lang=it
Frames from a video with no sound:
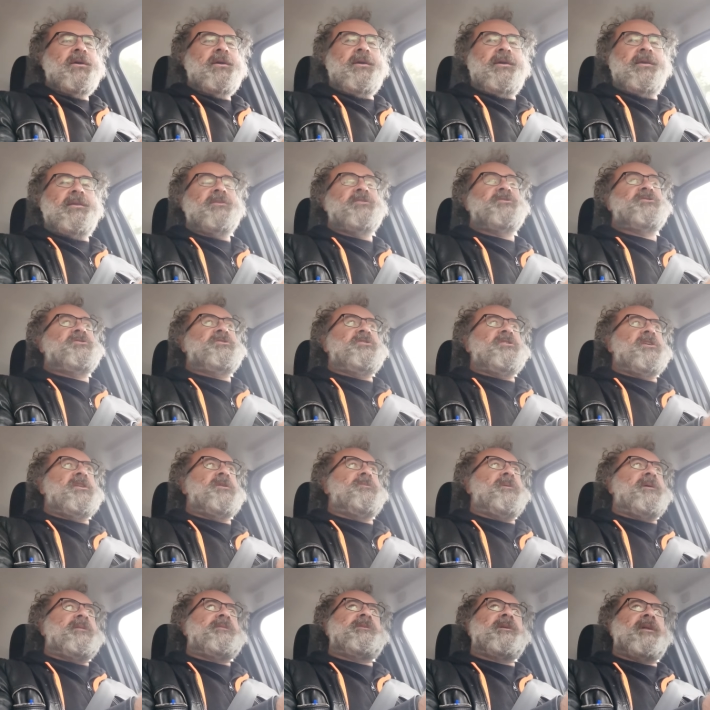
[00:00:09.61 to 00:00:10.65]
Il
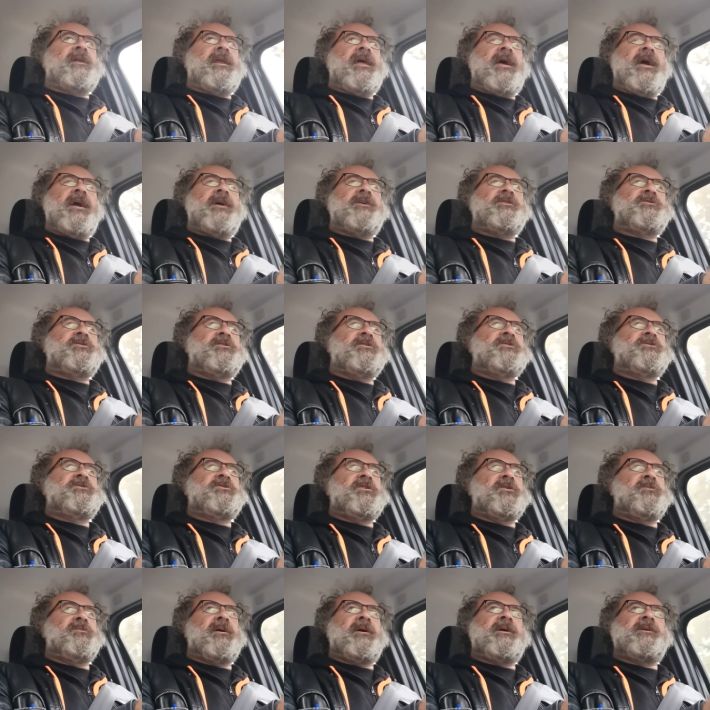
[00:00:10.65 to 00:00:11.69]
cinema trash, il
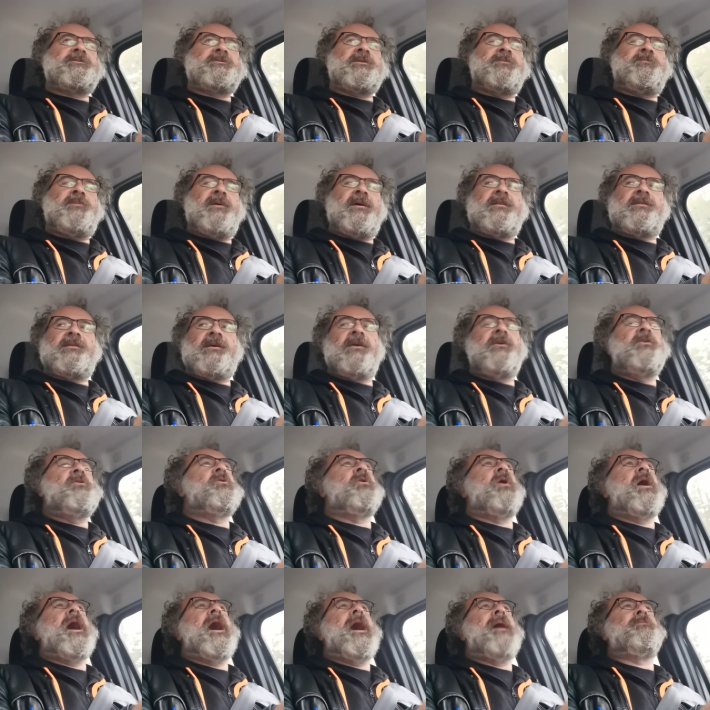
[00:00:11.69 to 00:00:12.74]
cinema che sapete
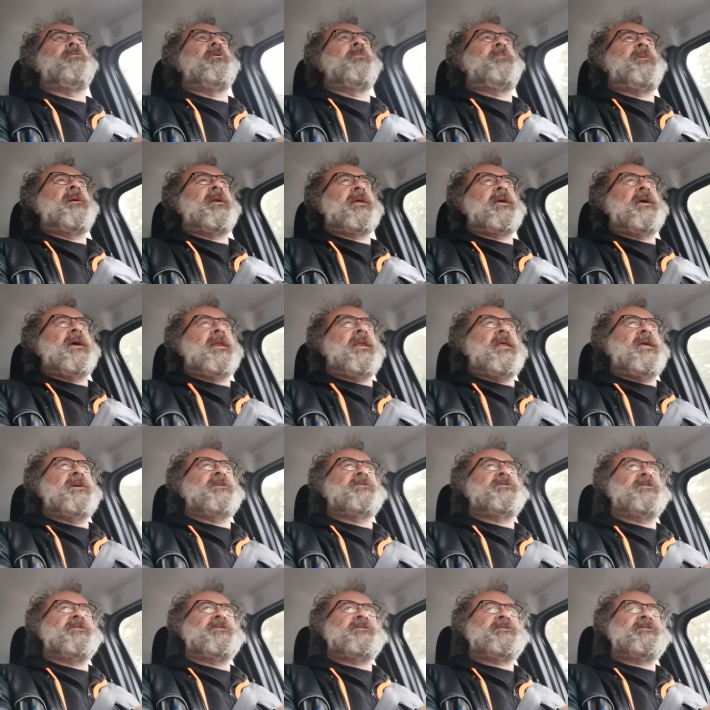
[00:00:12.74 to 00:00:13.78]
io amo perché
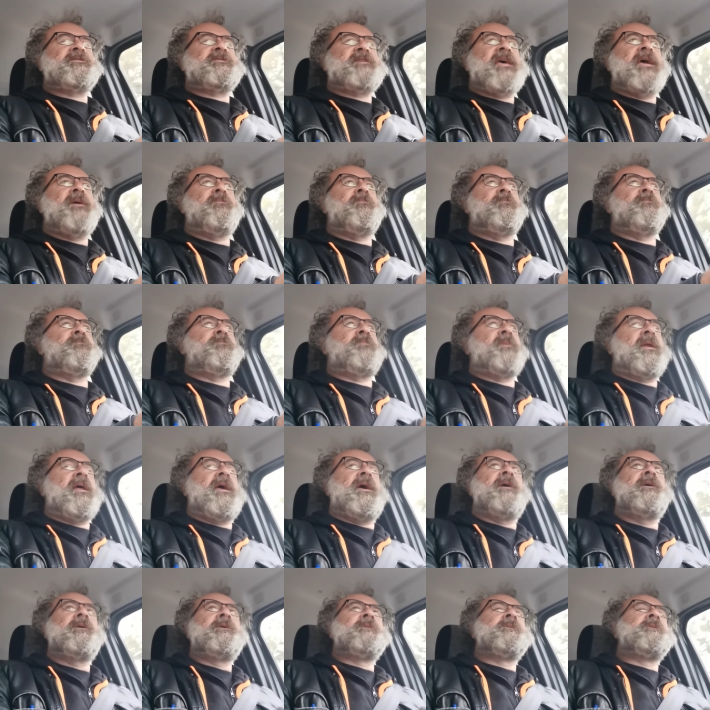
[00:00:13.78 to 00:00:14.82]
riesce
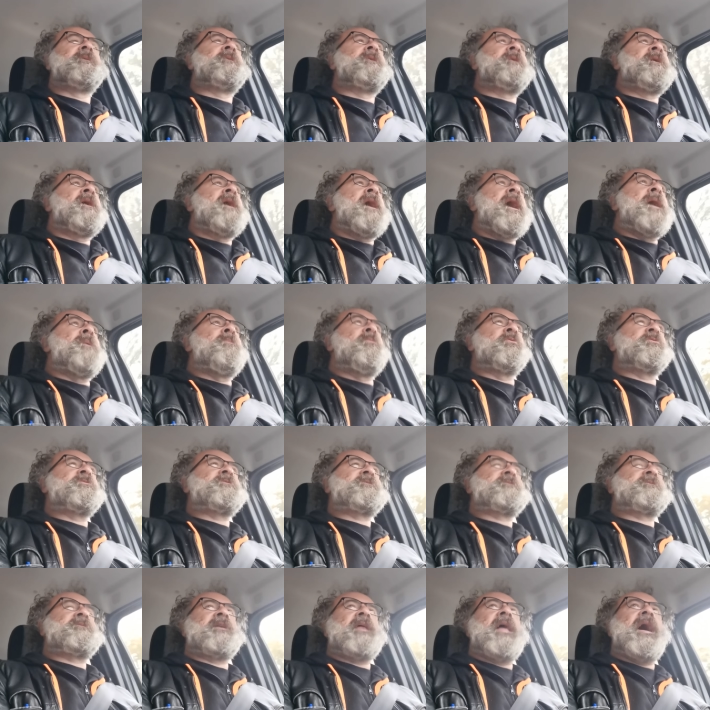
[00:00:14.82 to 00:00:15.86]
sempre a
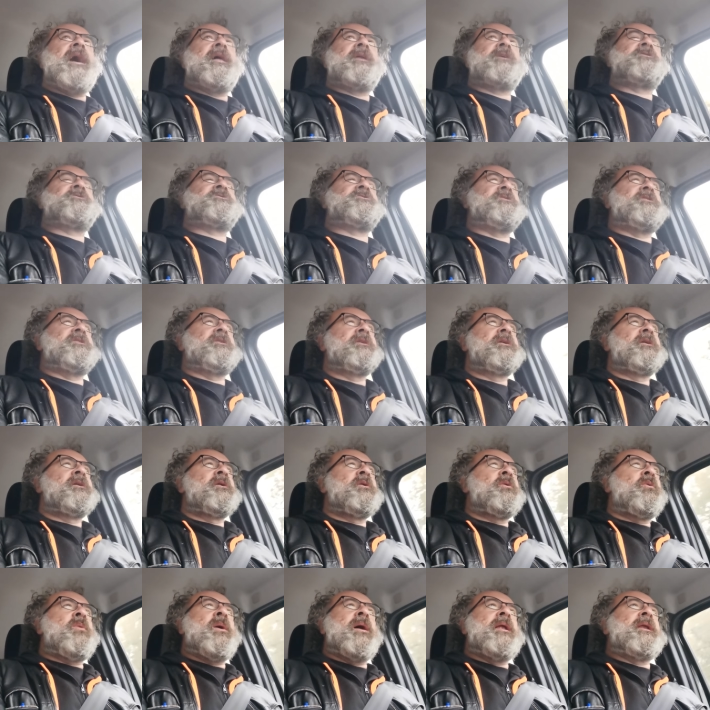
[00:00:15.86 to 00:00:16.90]
mostrarci
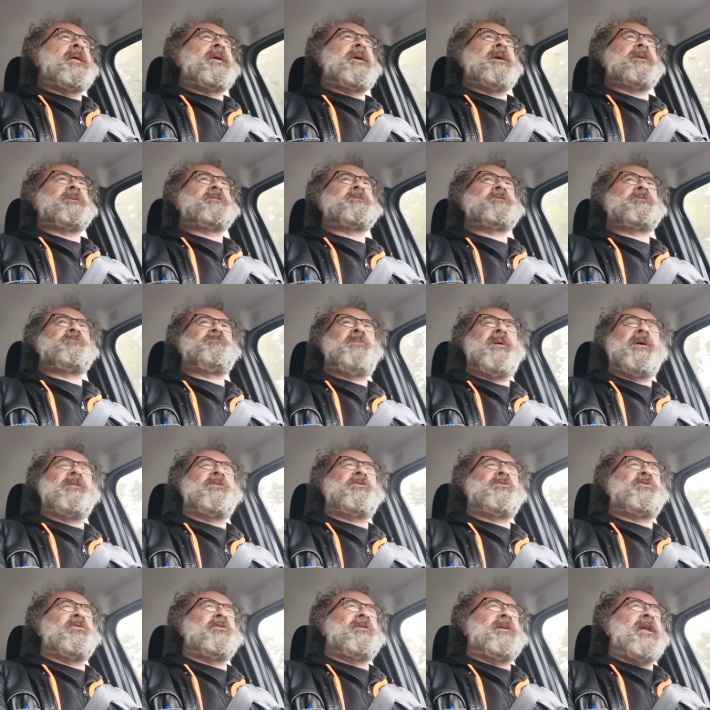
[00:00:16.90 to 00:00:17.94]
qualche
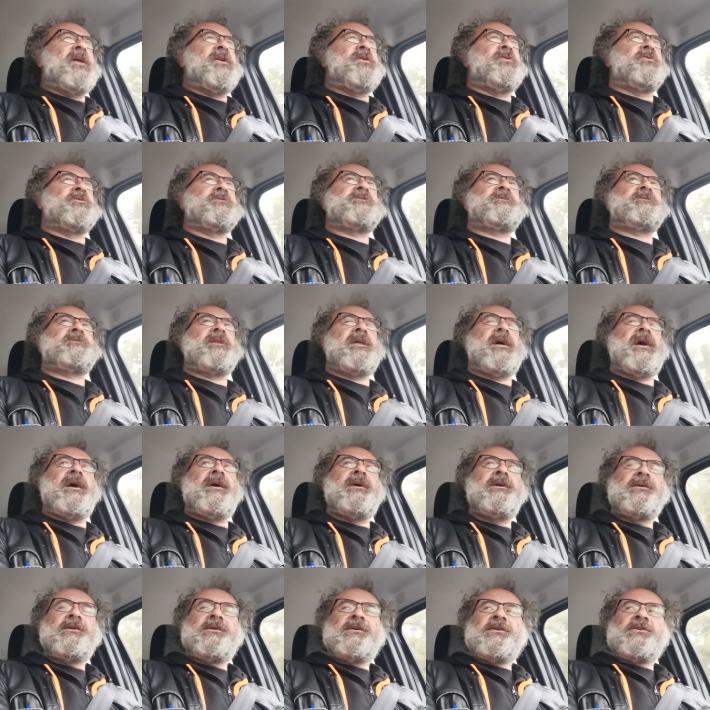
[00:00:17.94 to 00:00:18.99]
aspetto della
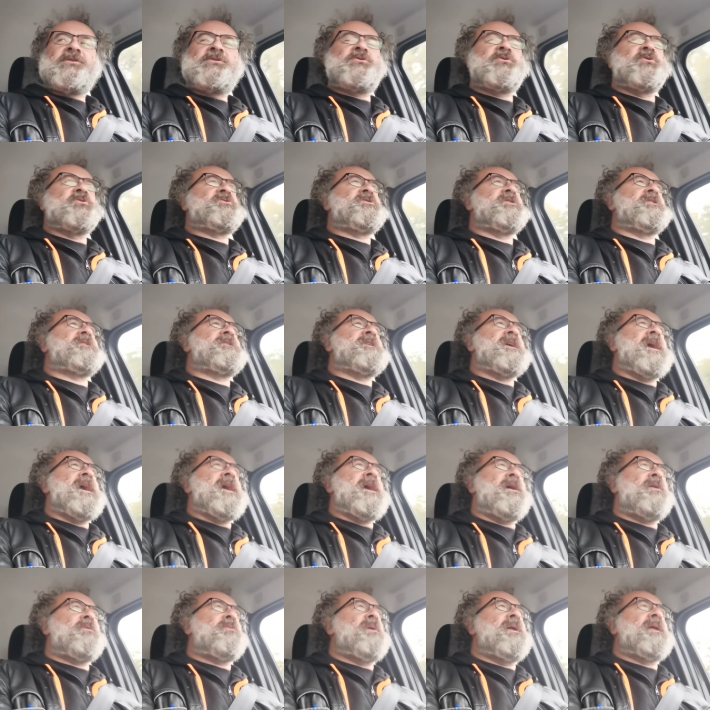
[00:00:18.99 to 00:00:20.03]
nostra
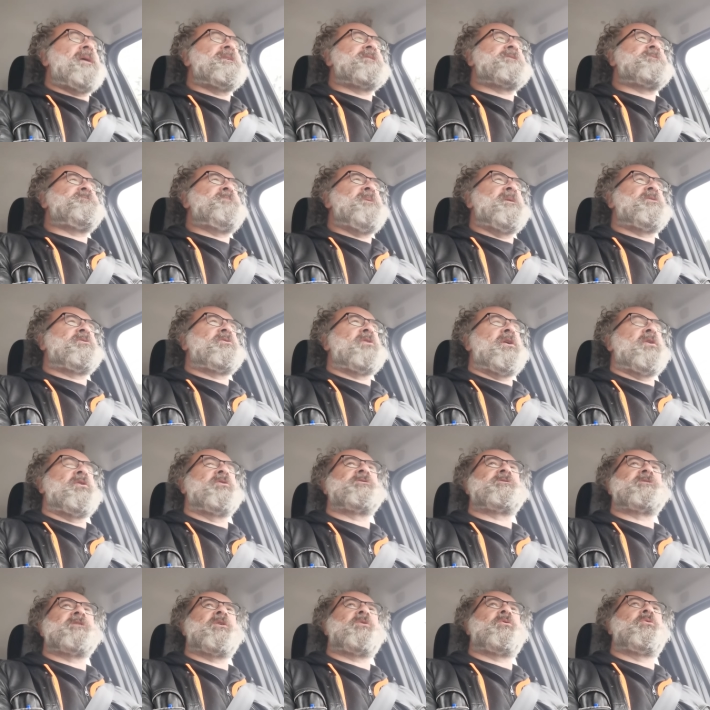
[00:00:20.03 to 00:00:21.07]
società, qualche aspetto della
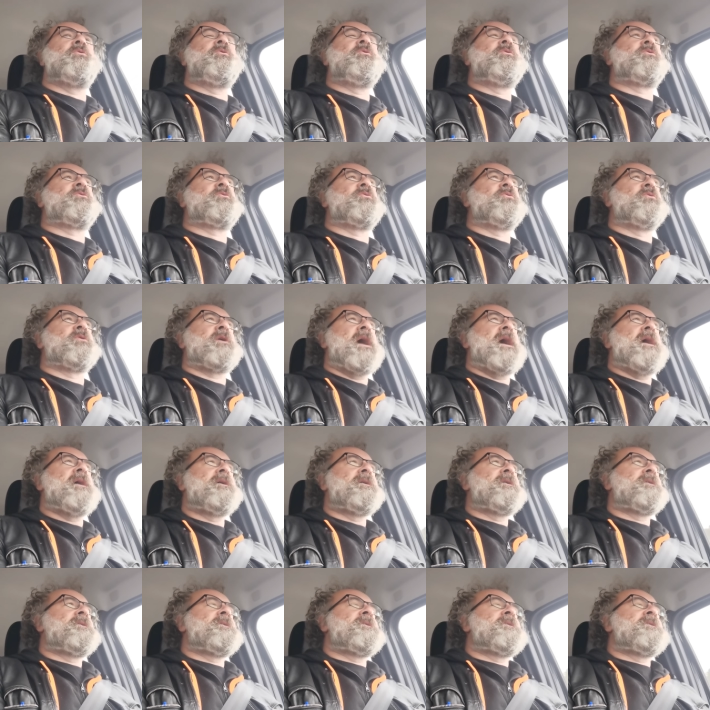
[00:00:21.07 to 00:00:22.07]
nostra cultura,